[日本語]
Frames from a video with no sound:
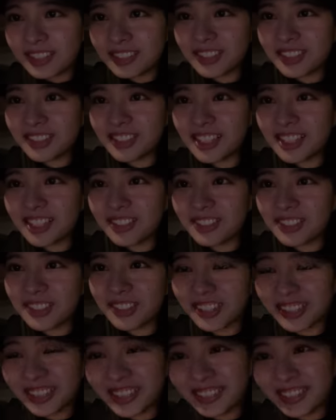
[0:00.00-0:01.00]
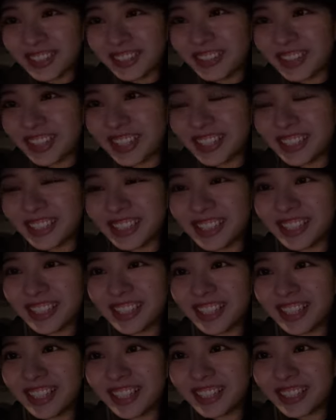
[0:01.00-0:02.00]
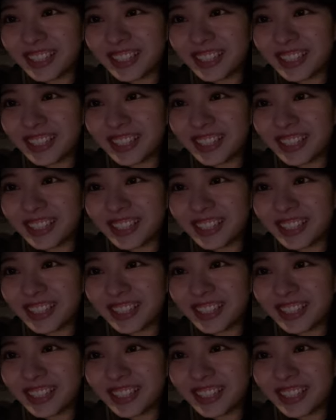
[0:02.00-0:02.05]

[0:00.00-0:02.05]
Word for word: す手が遅かったわ今完全に